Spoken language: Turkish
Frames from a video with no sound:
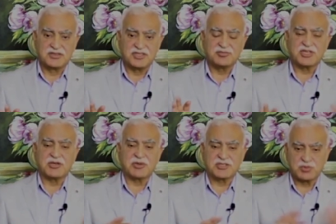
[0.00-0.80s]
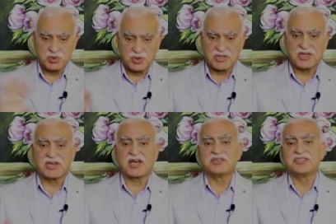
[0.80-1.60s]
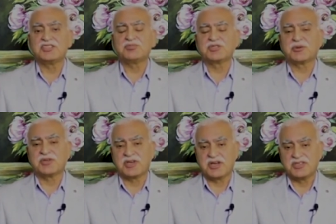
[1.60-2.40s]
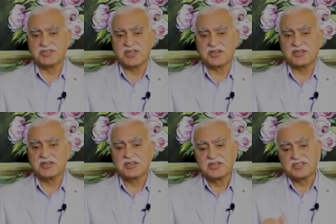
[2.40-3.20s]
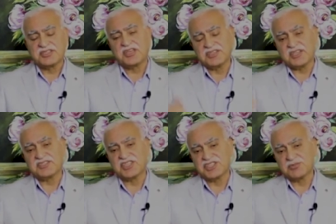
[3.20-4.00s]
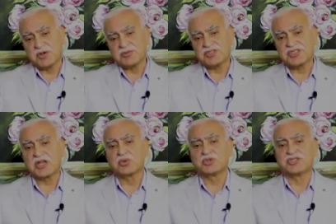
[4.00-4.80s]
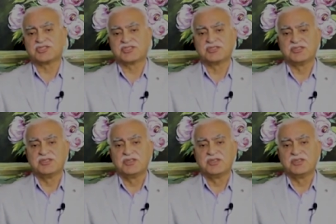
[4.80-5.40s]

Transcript: Kimse demez bütün adayla aynı. Hiçbir zaman iyinde ki sen gel seçime bu seç.